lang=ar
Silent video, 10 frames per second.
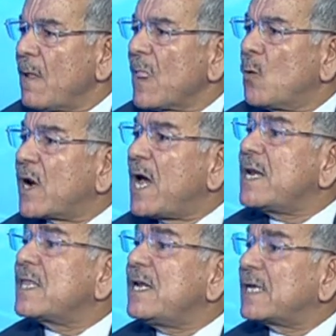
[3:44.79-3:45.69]
ورأينا
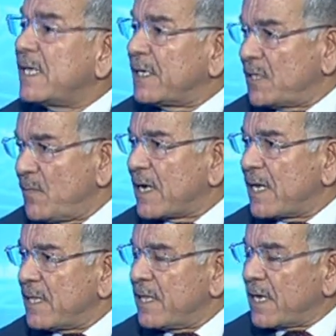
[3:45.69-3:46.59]
ذلك الارتباك
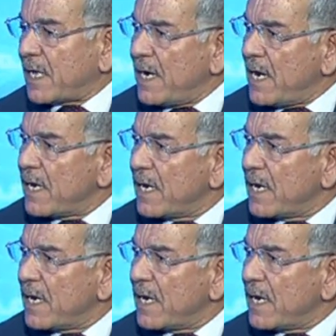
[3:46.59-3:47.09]
الذي ذكرناه